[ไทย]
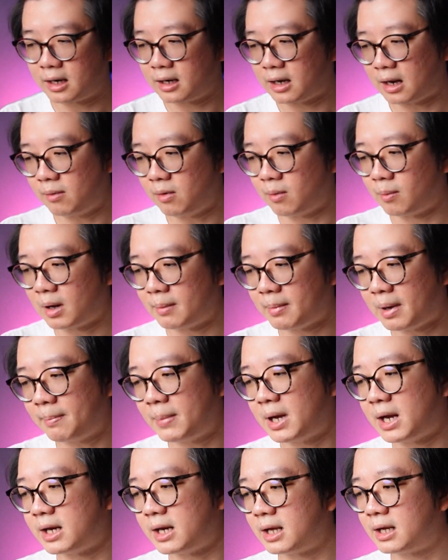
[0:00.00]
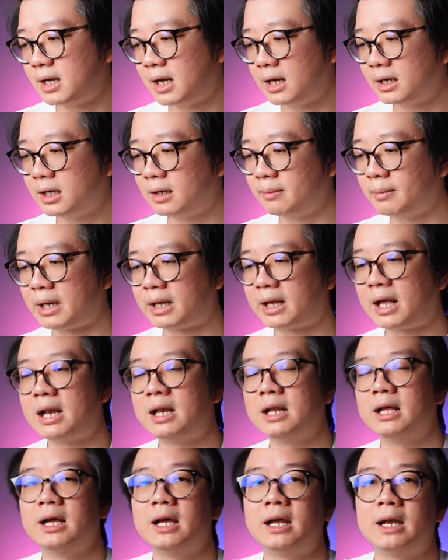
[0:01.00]
แล้วผมก็มาเปิกเครื่องหนึ่งเหมือนกัน
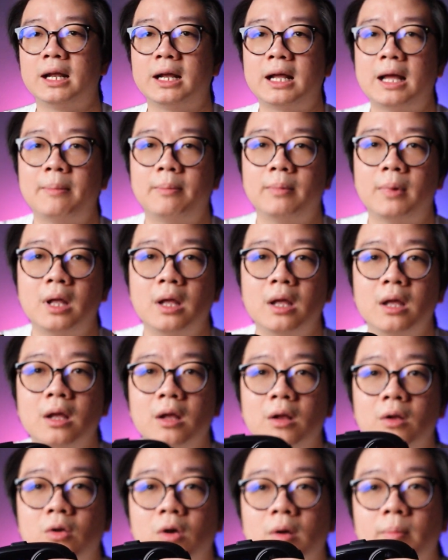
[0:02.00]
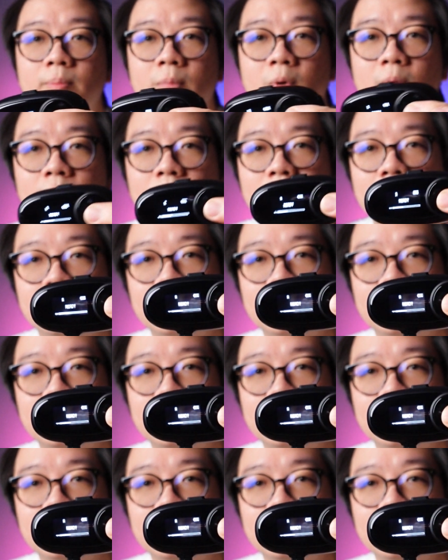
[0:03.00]
เลยนะครับกดปุ่ม